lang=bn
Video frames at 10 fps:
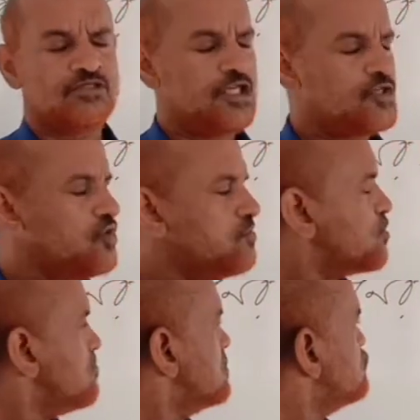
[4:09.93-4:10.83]
একই
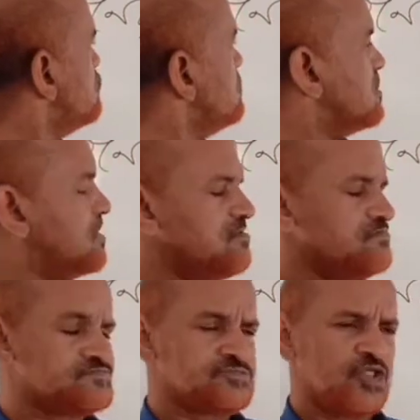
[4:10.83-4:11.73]
পরিমাণ জমিতে
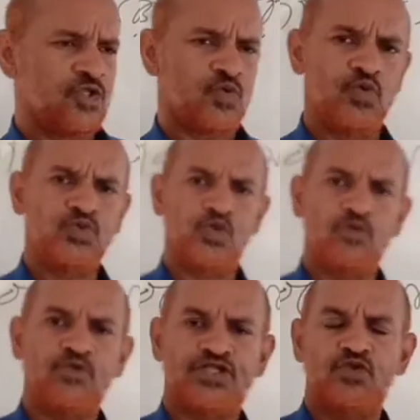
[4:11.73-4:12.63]
কোন
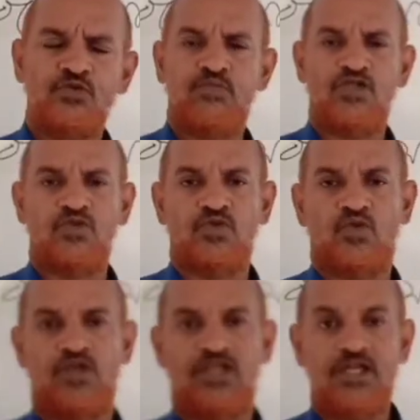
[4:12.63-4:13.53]
দ্রব্যটি উৎপাদন
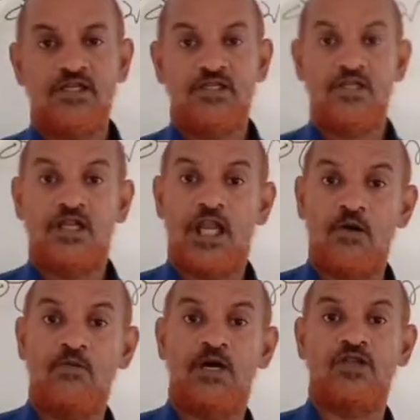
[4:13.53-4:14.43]
করলে
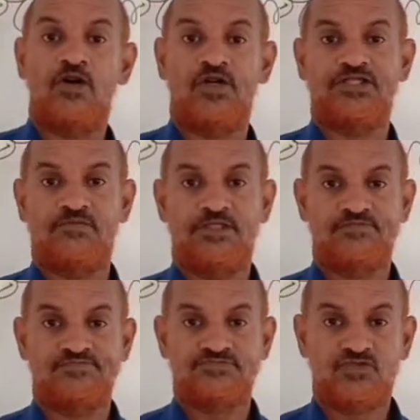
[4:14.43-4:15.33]
লাভবান হওয়া যাবে
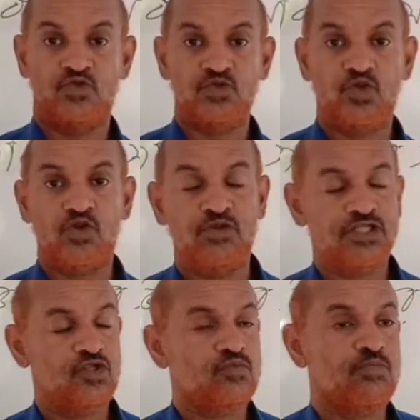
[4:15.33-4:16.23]
কোন
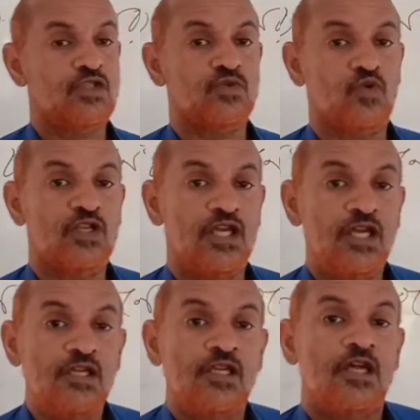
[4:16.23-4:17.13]
দ্রব্যটি উৎপাদন করলে
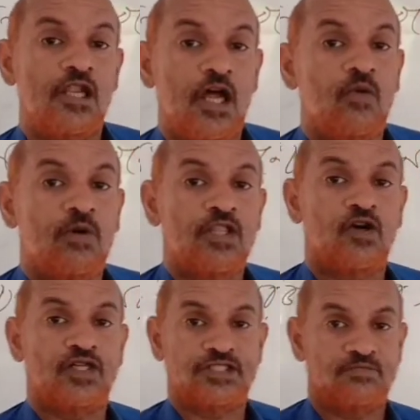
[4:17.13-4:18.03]
লাভবান
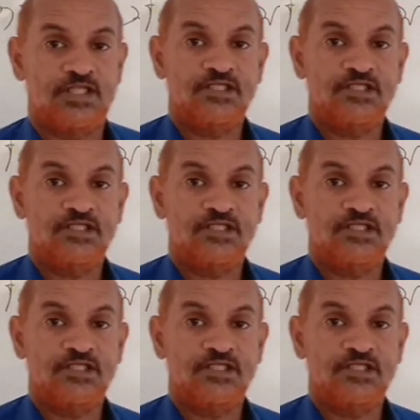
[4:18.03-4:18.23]
হওয়া যাবে